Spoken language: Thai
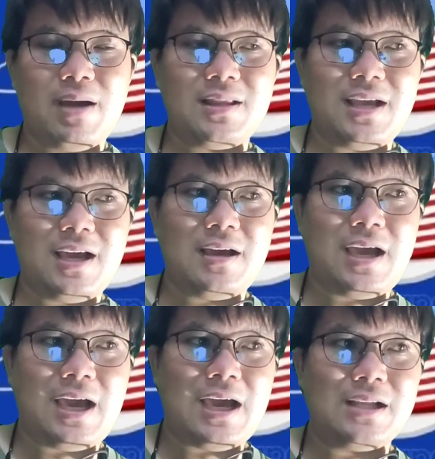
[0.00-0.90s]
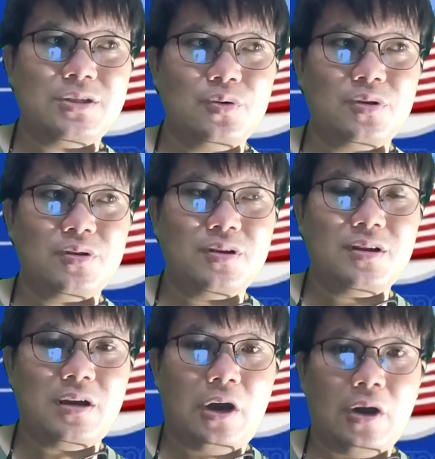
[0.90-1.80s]
มันจะหาจุด
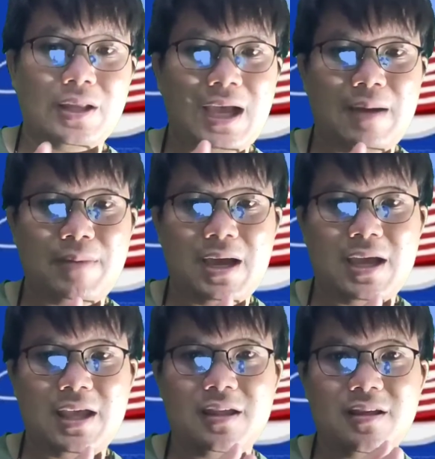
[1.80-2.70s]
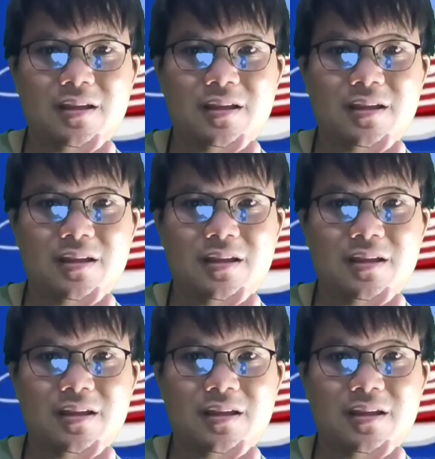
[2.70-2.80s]
All Time High